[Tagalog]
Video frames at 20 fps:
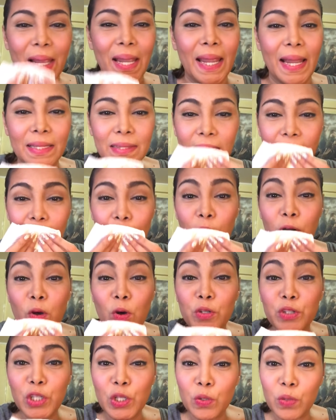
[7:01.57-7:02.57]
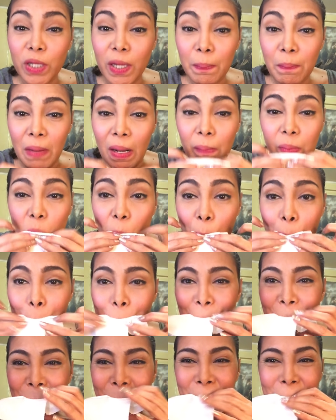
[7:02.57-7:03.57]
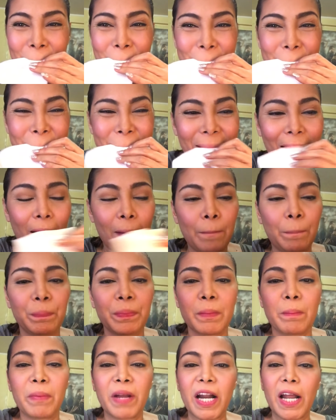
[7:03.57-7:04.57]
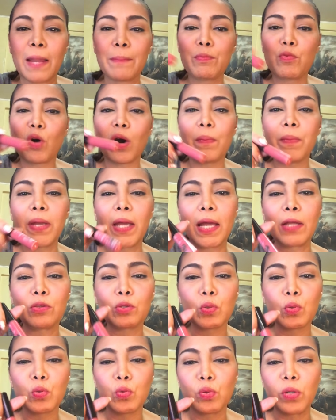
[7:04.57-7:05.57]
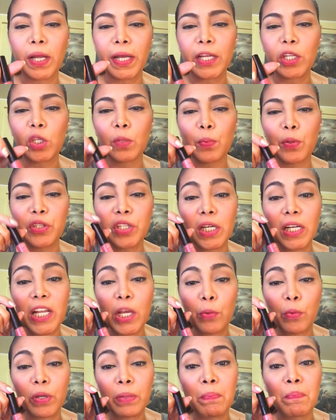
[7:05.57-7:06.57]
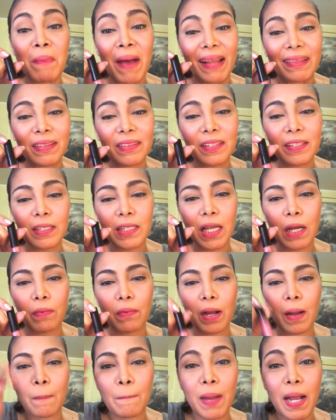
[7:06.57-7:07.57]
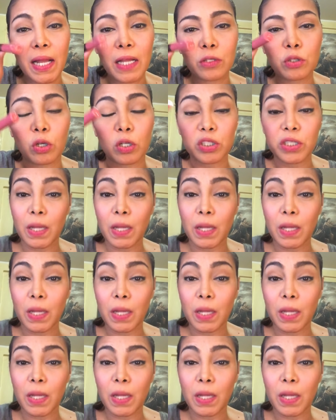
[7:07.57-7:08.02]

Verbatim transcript: Ayan, tanggal ko ng konti yung lip balm. Maraming po kaming gantong kulay. Ito po yung liquid matte na tinatawag. Maganda to.